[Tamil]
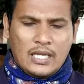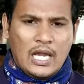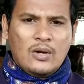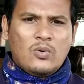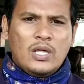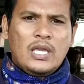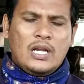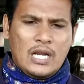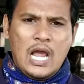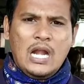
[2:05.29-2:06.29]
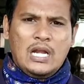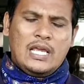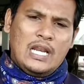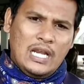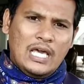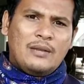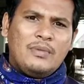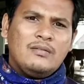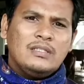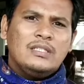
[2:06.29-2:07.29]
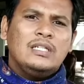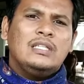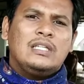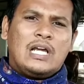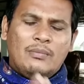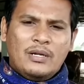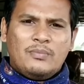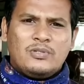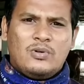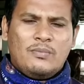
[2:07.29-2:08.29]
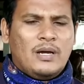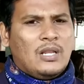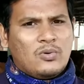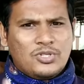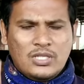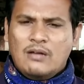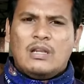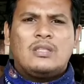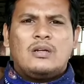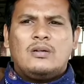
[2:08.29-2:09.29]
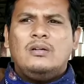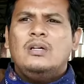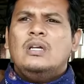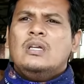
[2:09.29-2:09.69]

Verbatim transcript: நான் கூட நான் இல்ல எல்லாருமே வந்து இந்த கலப்பின பசுவோட பாலை குடிச்சு தான் வளர்ந்துருக்கோம்